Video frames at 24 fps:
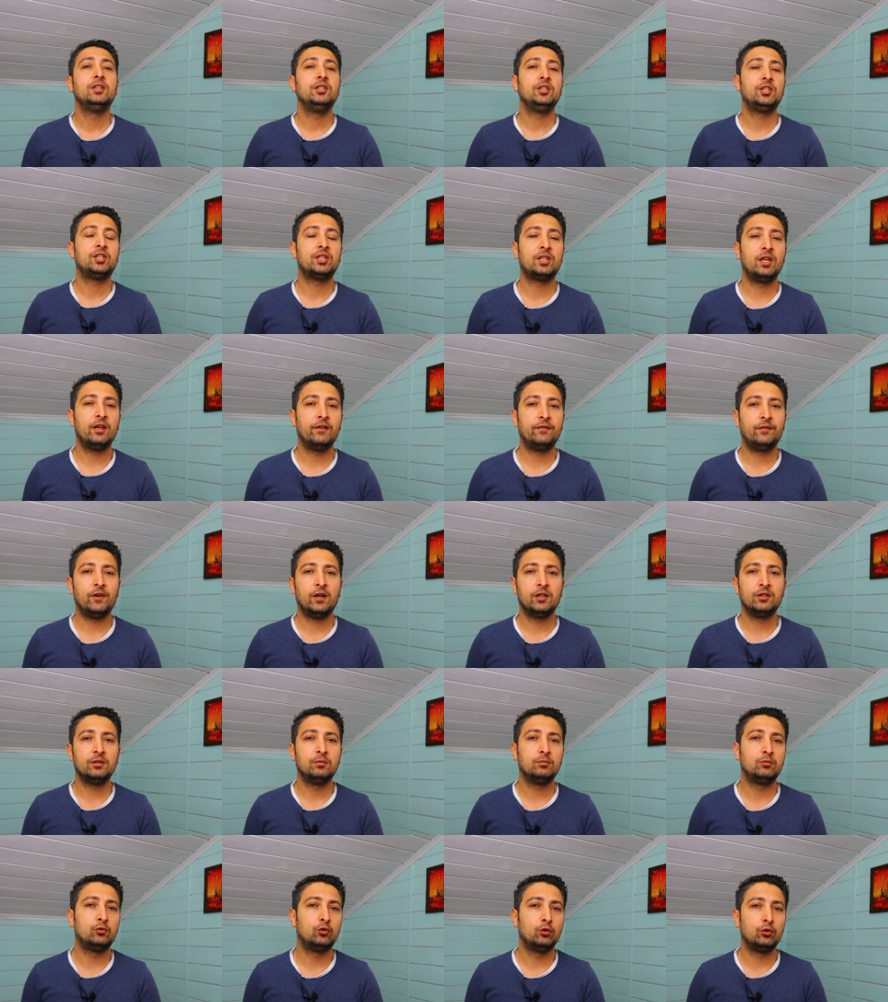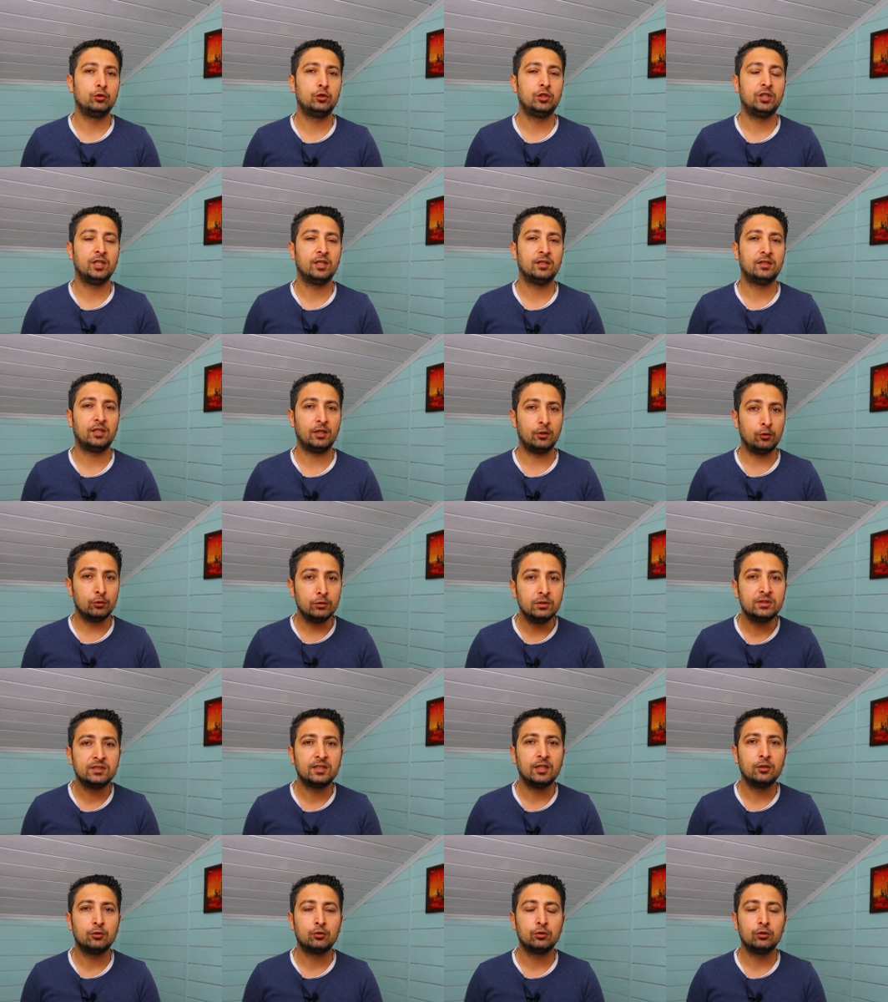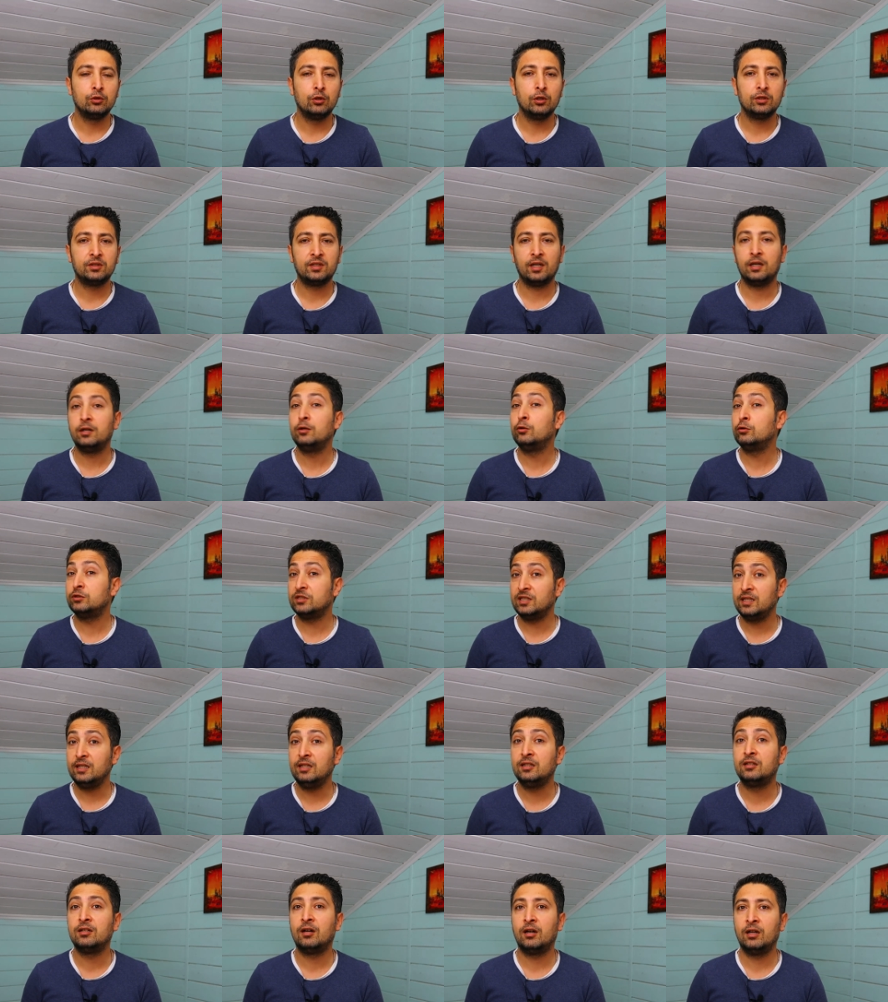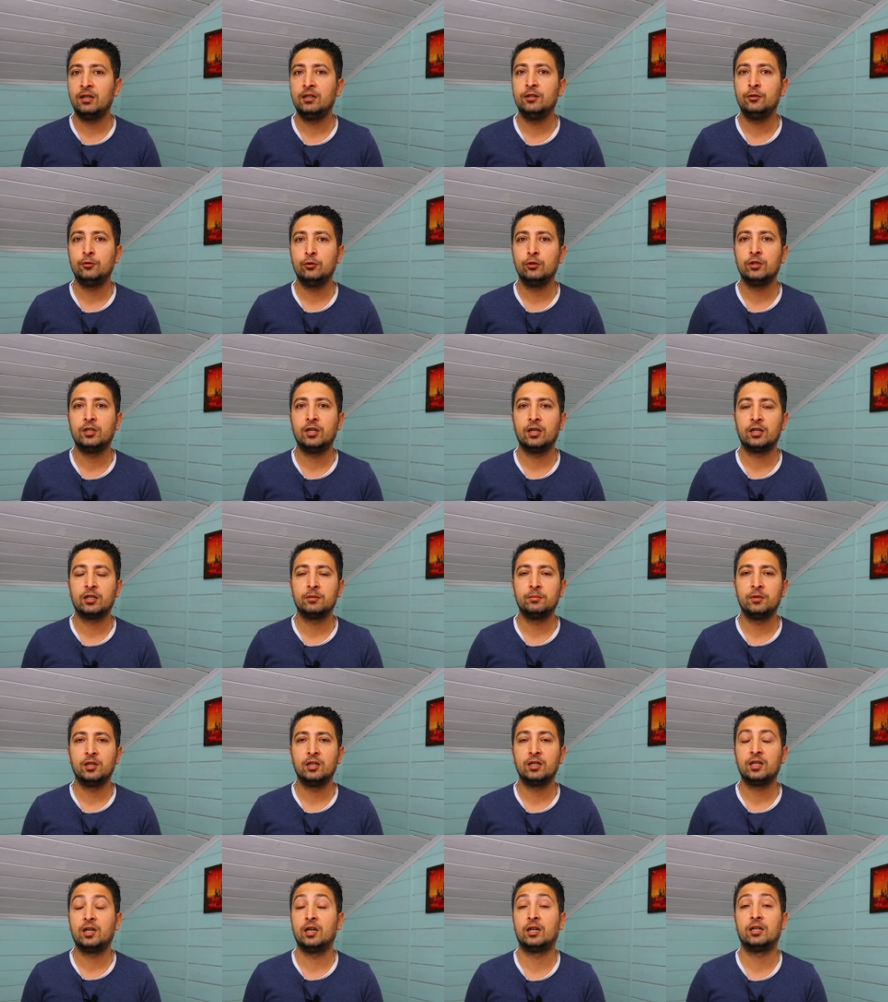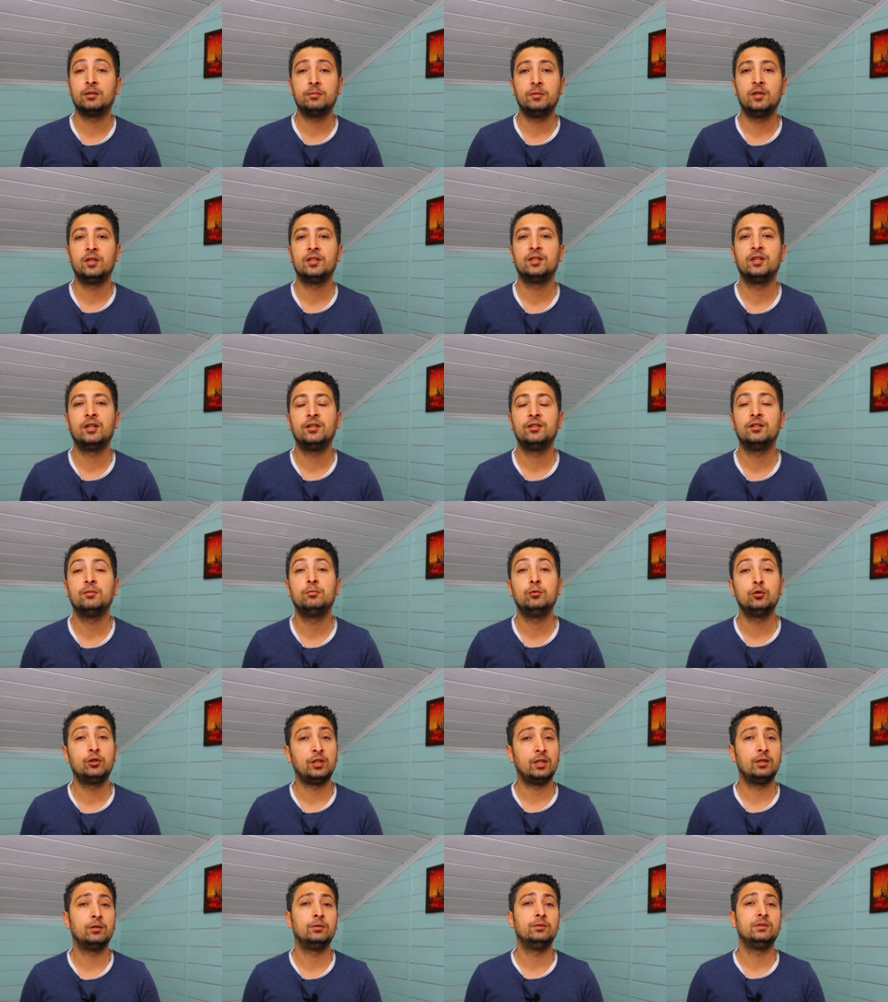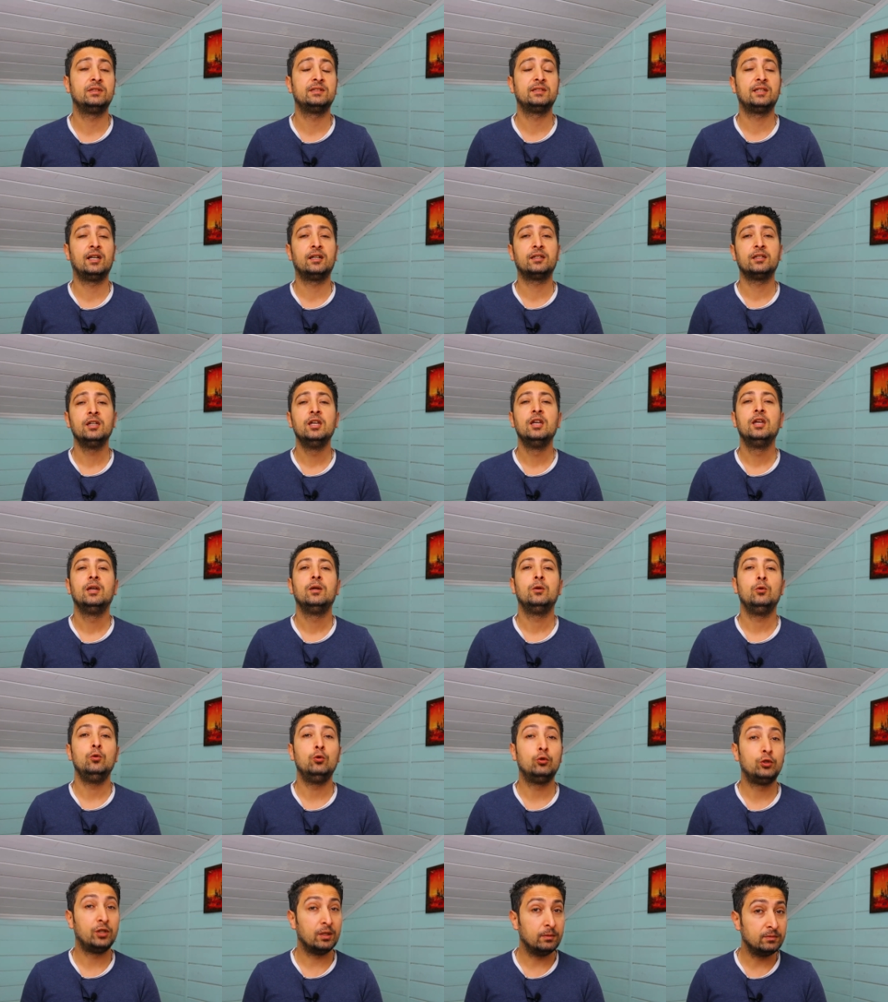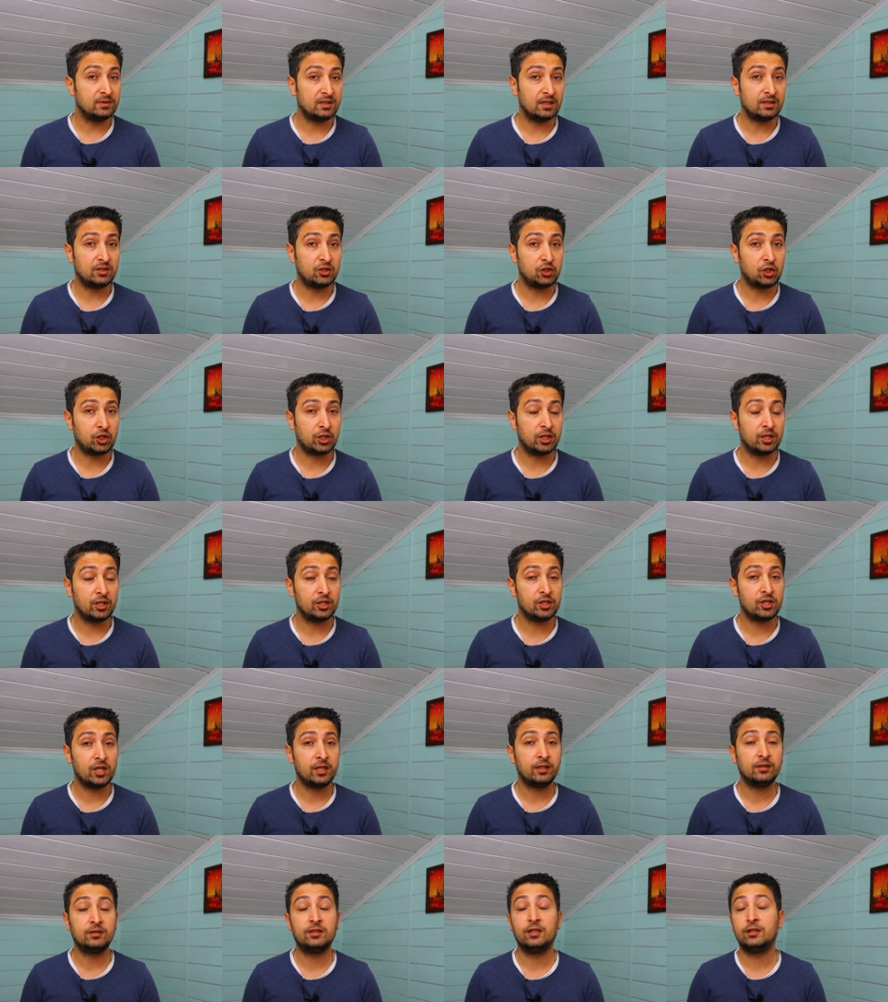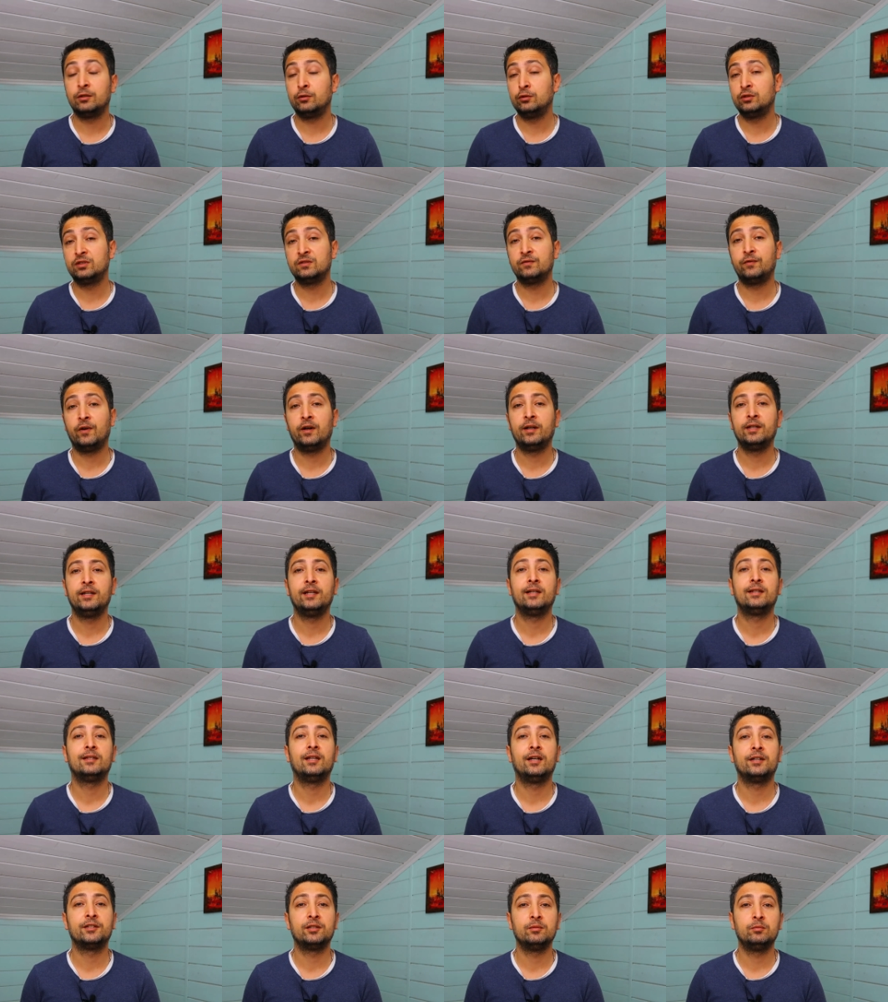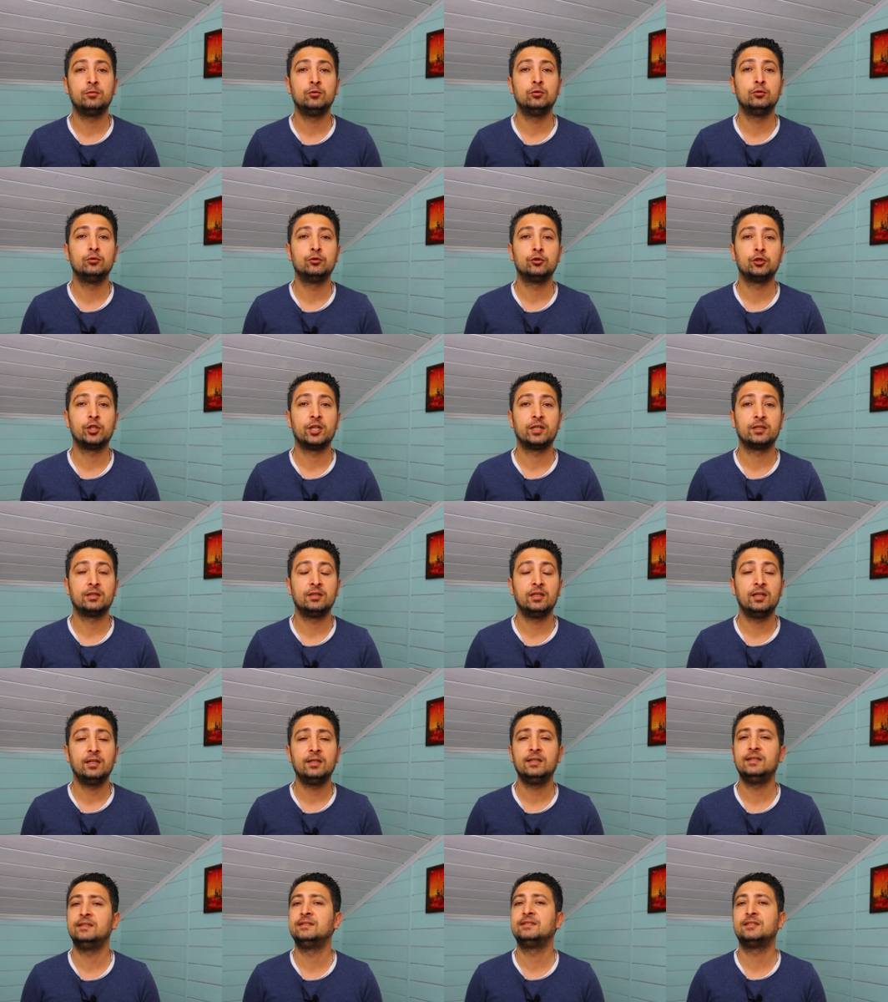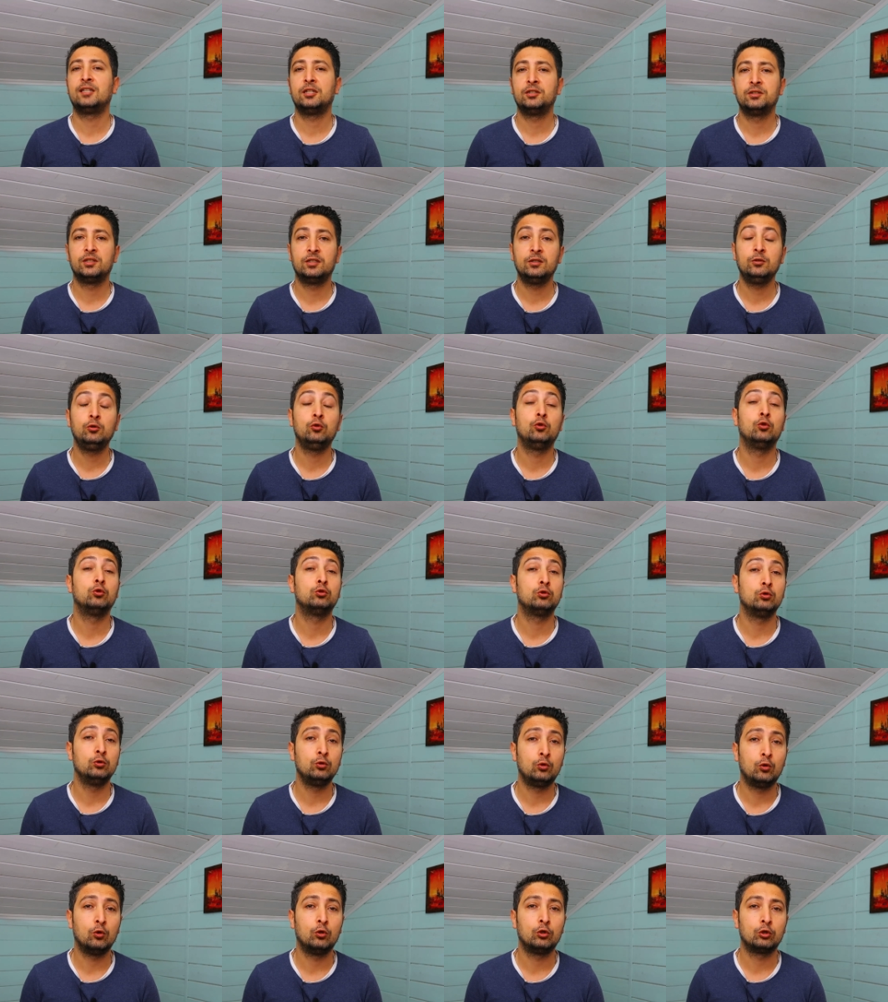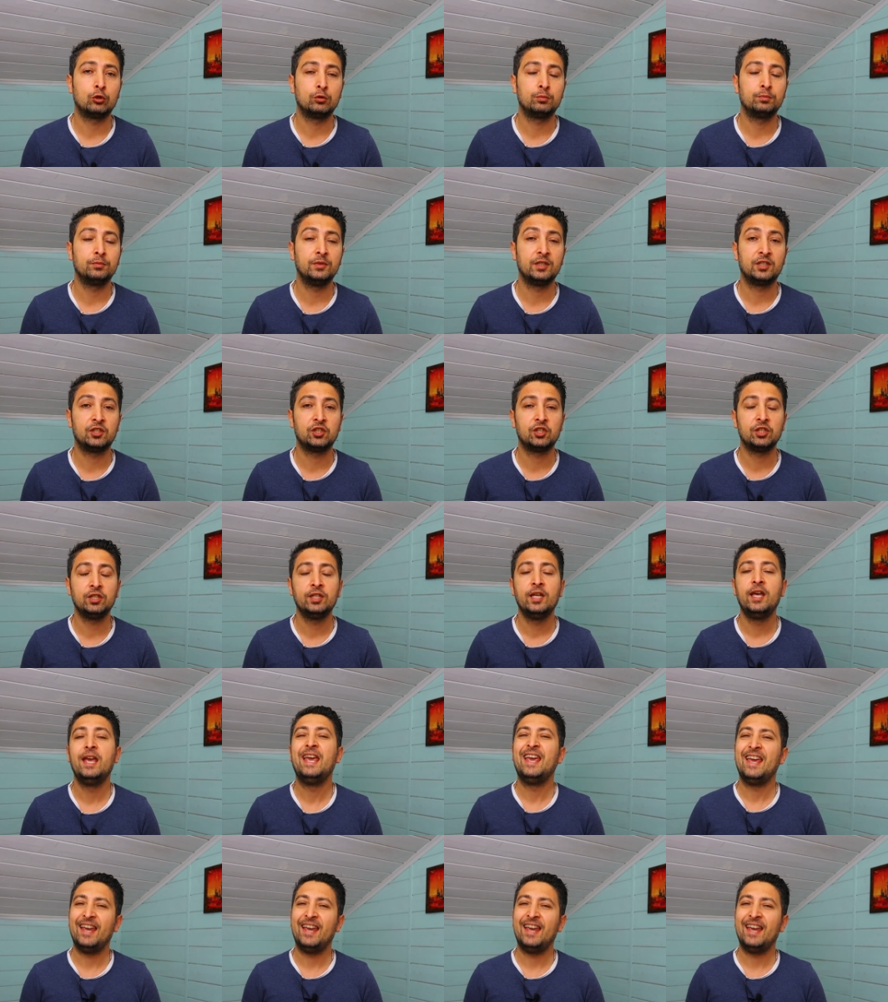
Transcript: işte efendim Türkiye terörist getiriyor, terörist ithal ediyor Karabağ, Karabağ'dan da bu teröristler ülkemize sıçrayacak, terörist faaliyetlerde bulunacak diye insanların gözünü korkutmak için